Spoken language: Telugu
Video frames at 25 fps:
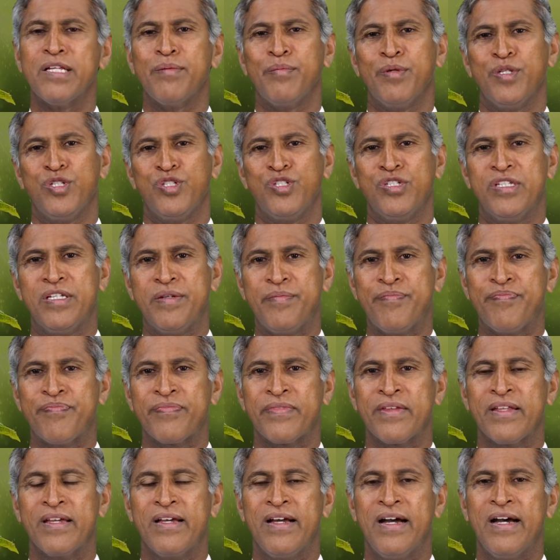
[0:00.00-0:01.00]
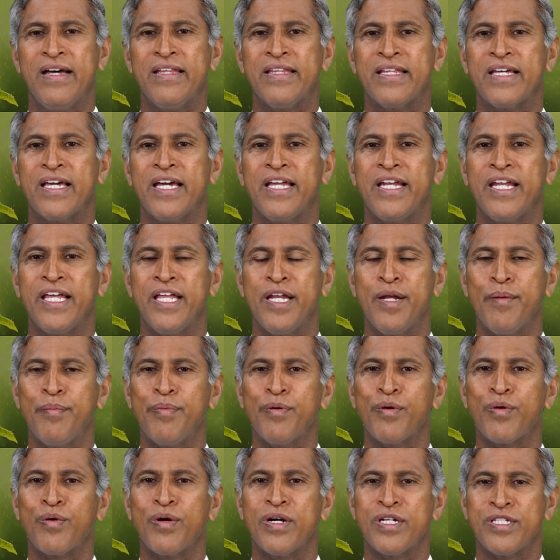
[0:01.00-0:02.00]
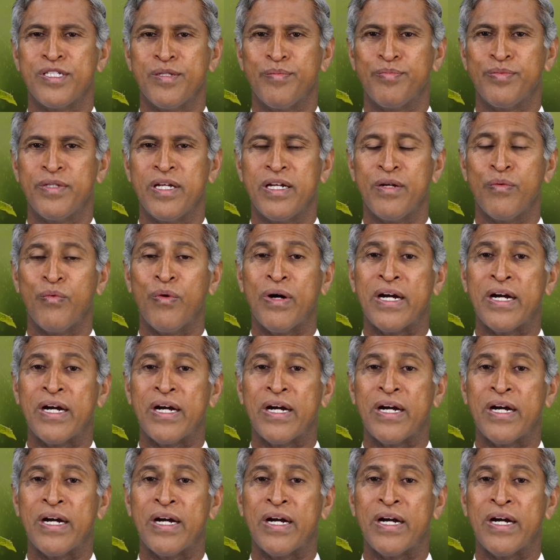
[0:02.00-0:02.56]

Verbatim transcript: అంత మంచిది అందుకని నేను ఎప్పుడు కూడా చెప్తాను